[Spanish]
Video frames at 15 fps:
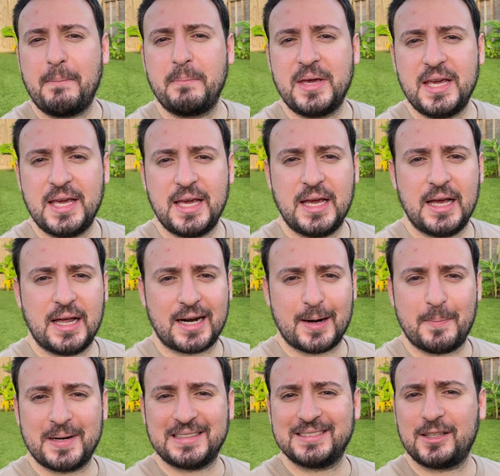mí
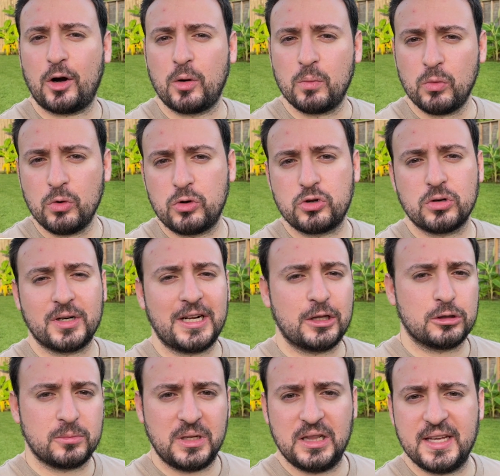representaron mucho en el
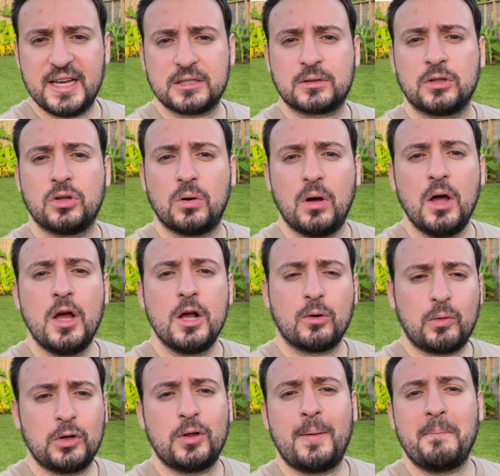2010 cuando,
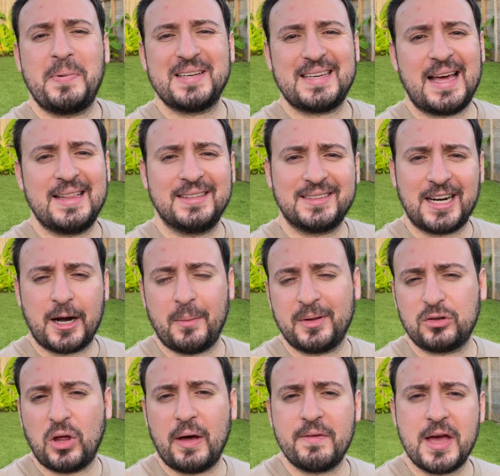cuando empecé a adentrarme
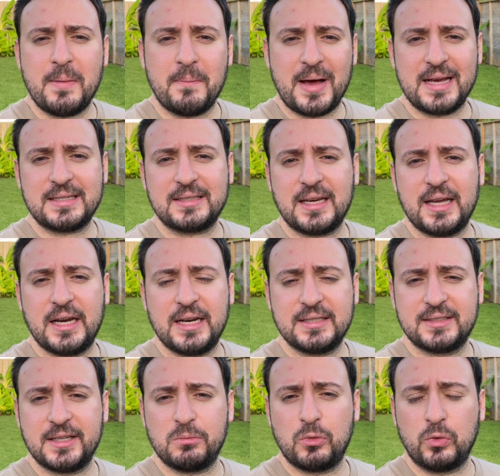todavía más en
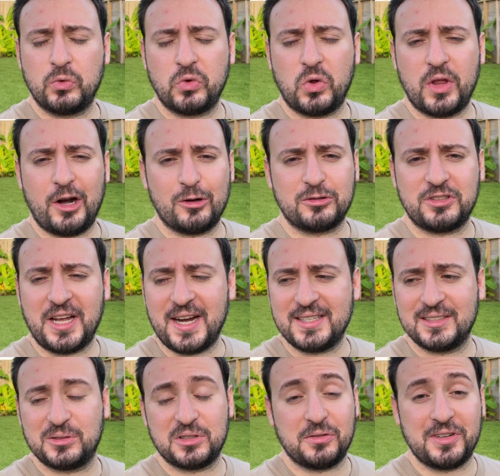este mundo de los tenis.
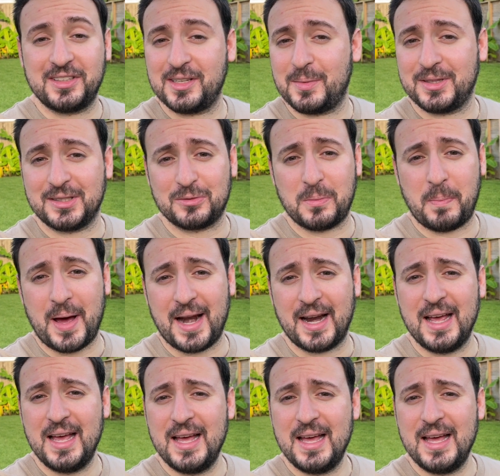Entonces definitivamente es un par